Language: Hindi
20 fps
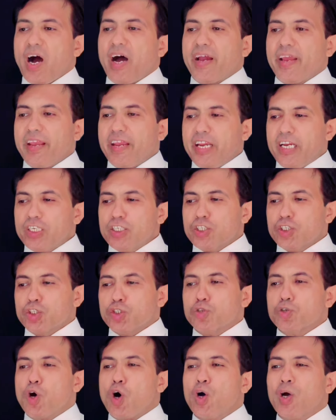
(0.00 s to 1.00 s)
आई
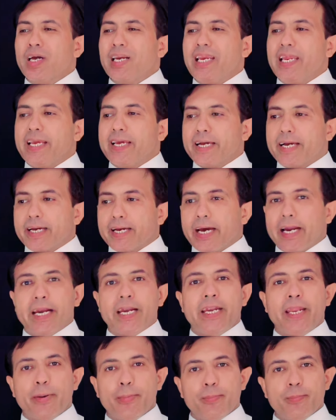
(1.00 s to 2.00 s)
स्ट्रांगली
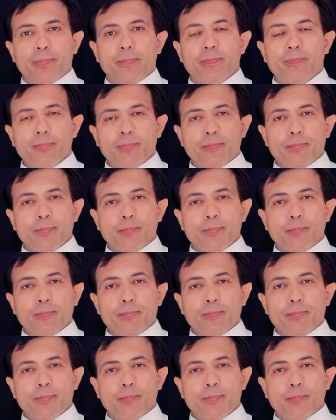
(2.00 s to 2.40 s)
कंडेम